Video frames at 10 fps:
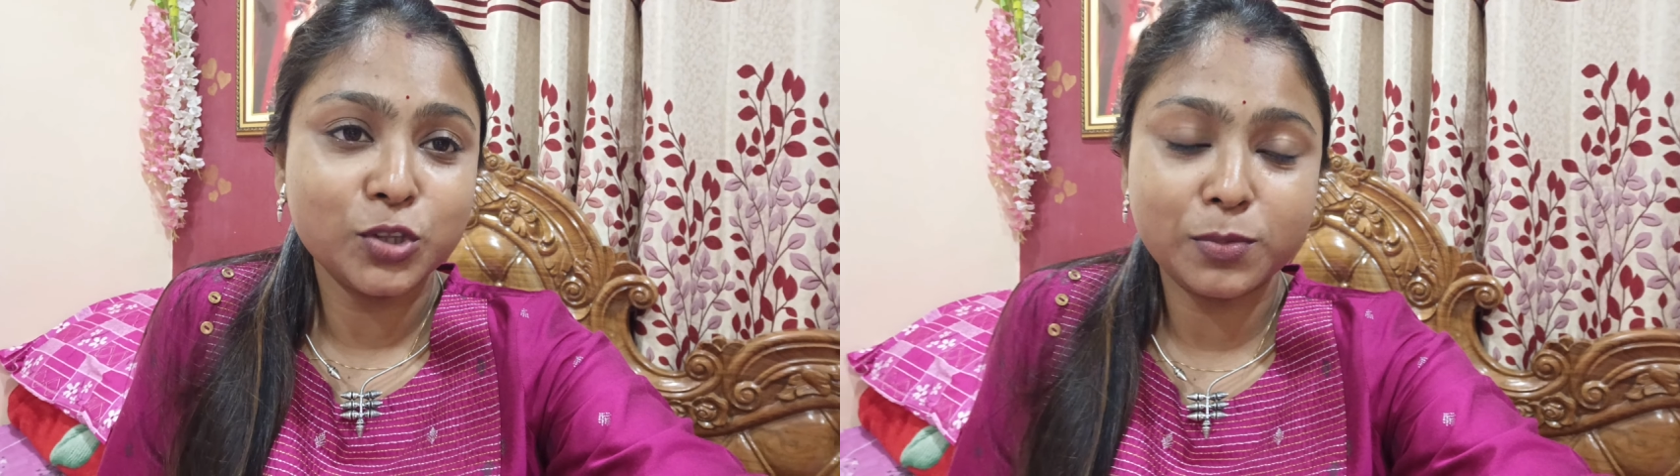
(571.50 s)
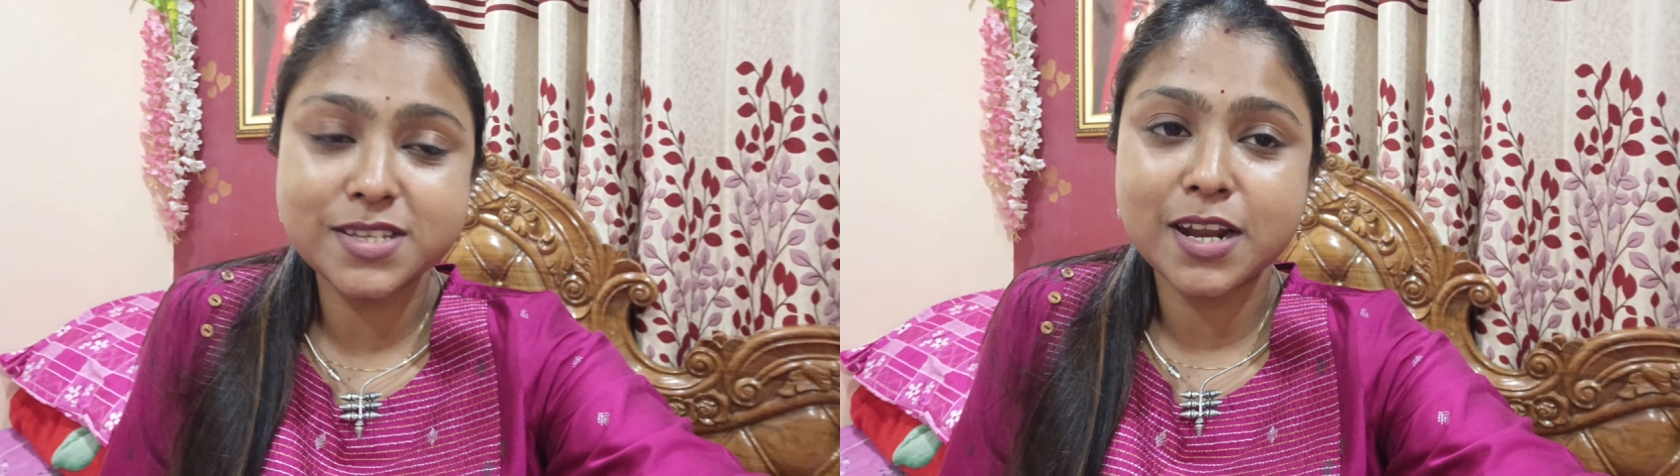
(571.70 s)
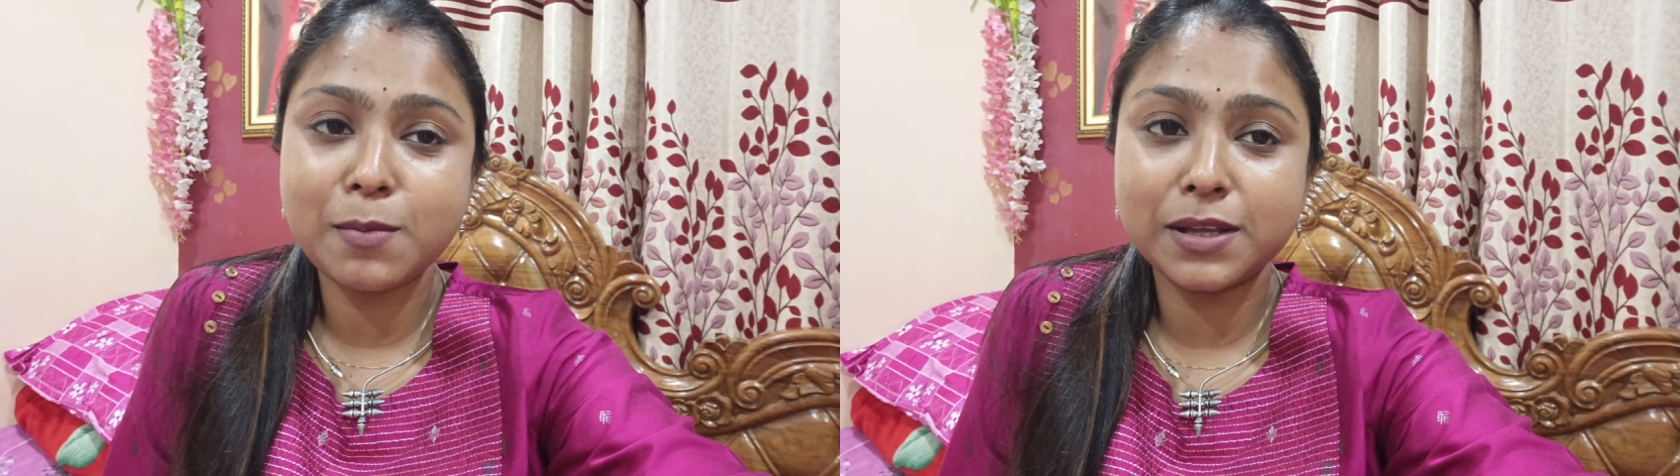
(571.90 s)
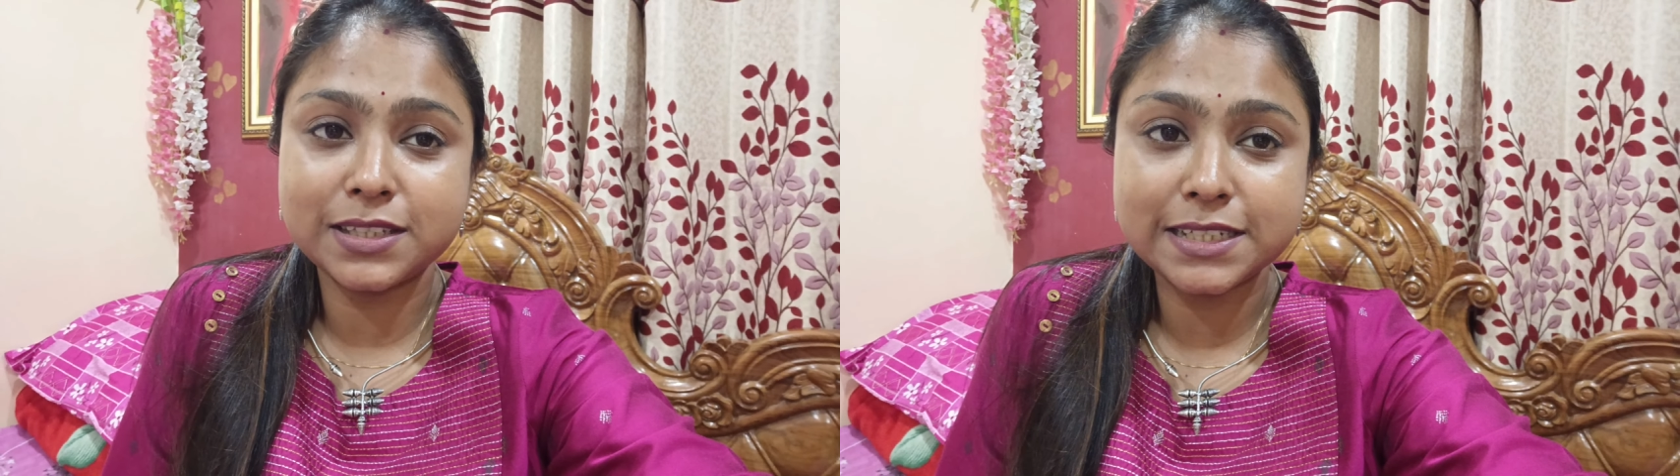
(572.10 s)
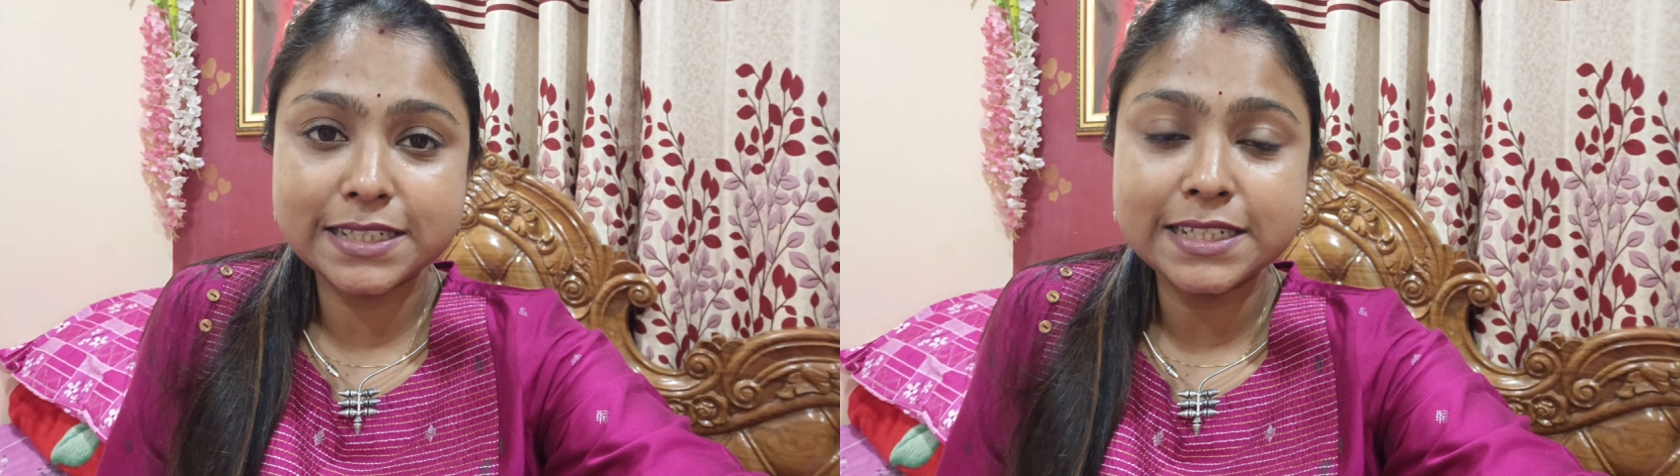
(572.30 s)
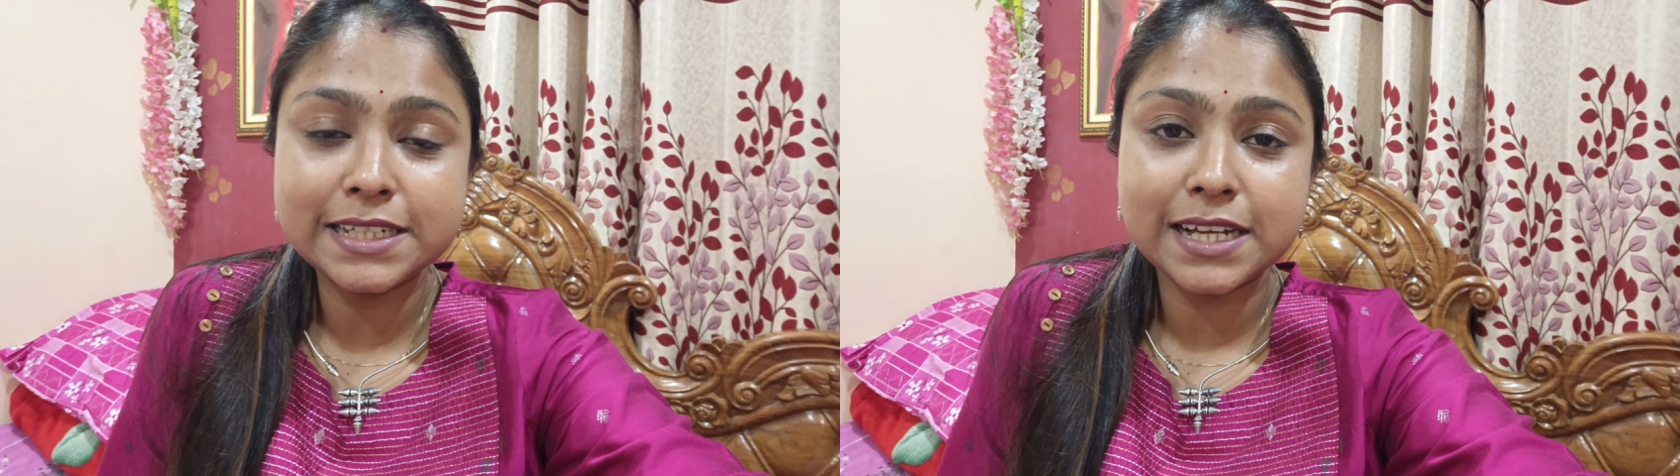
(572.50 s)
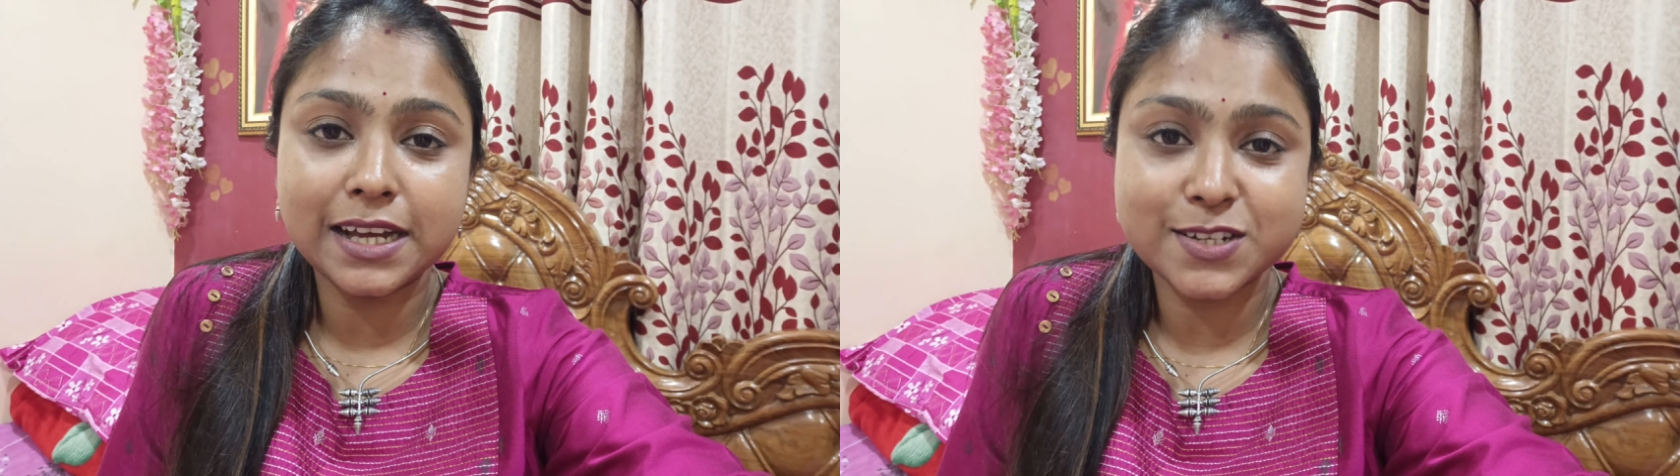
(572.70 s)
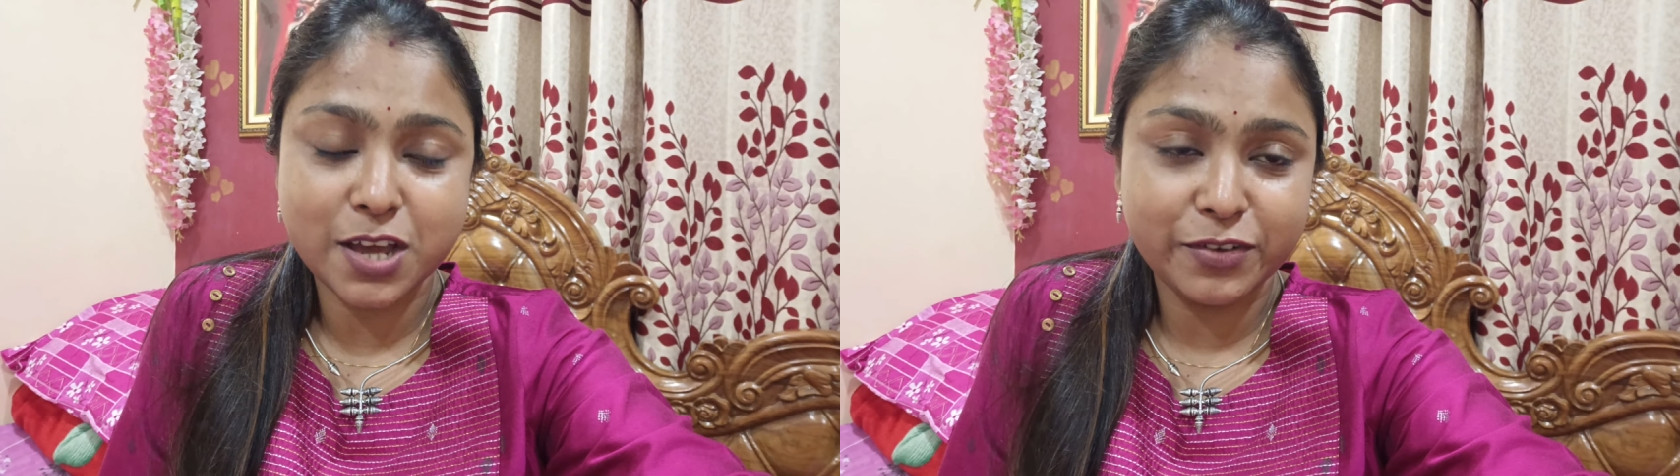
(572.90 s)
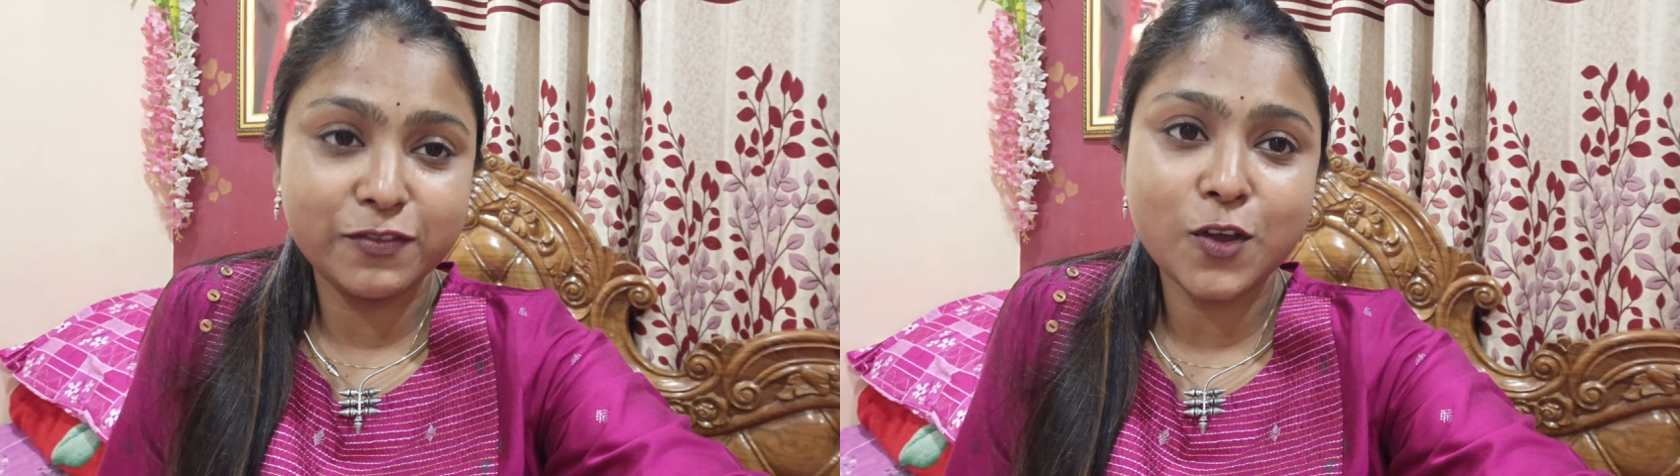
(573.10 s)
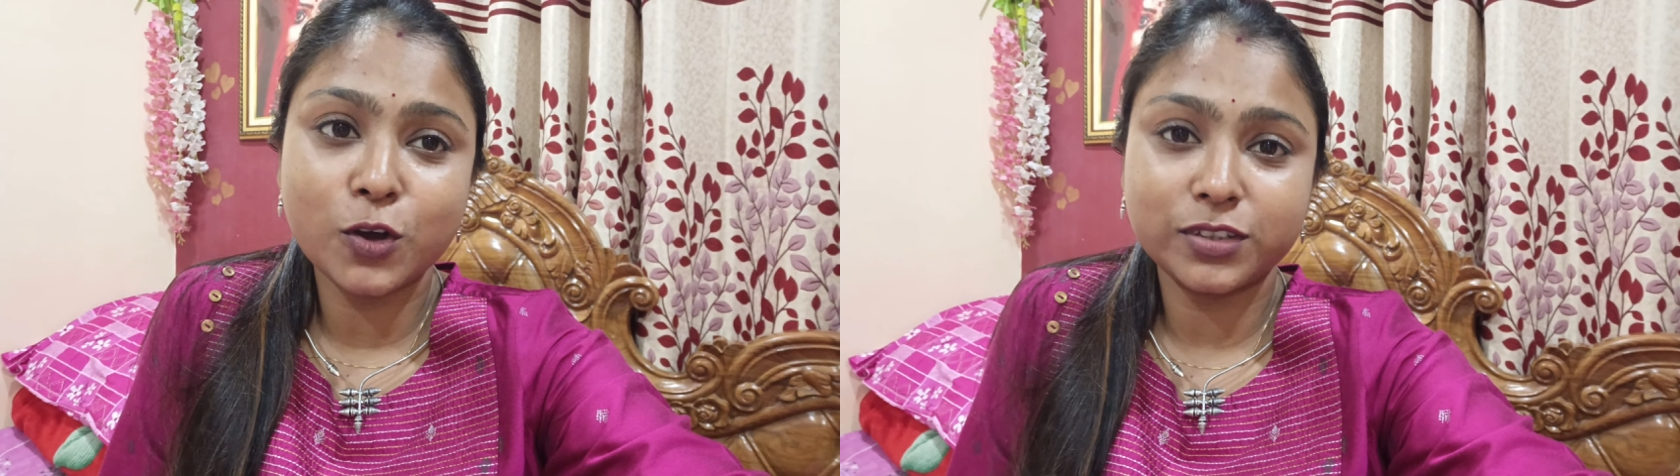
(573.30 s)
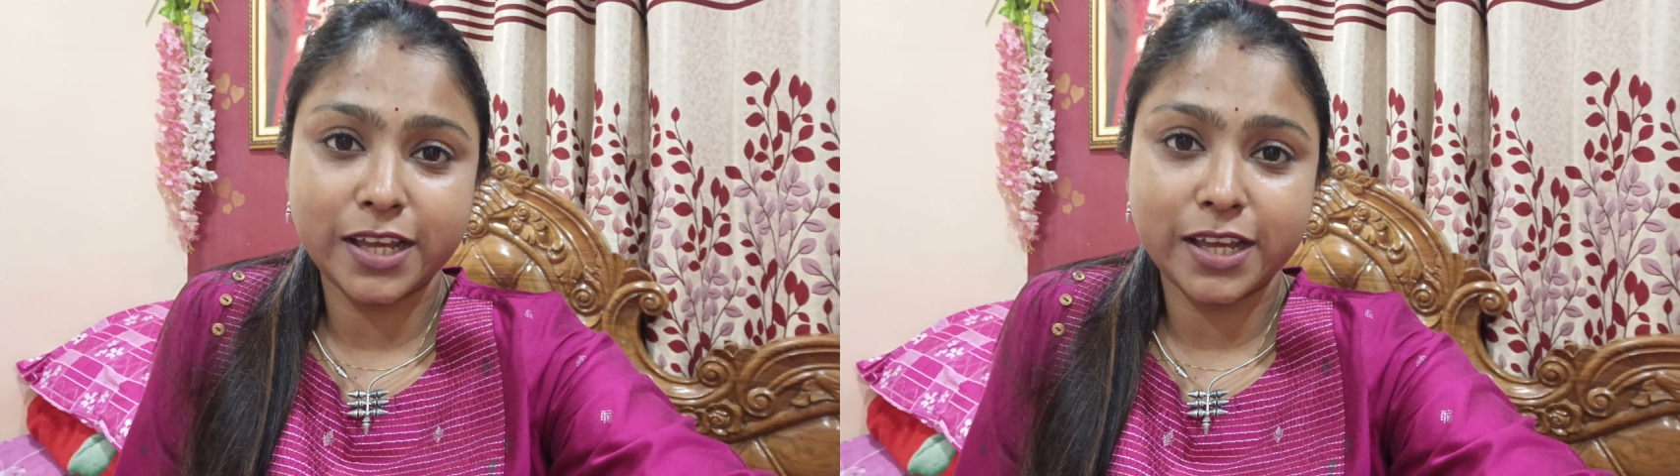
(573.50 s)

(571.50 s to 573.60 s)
তোমরা যারা আমাদের ট্রাভেল ব্লগ